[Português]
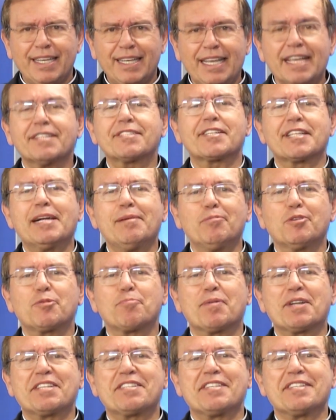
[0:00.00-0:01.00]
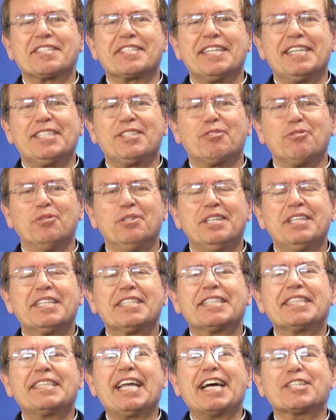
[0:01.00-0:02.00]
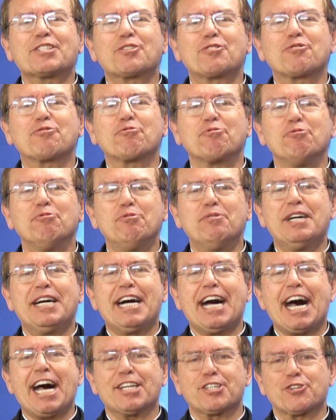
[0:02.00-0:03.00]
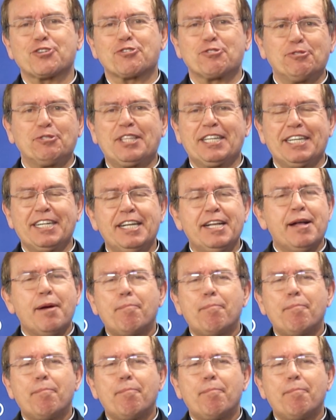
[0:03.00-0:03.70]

e estamos precisando da sua ajuda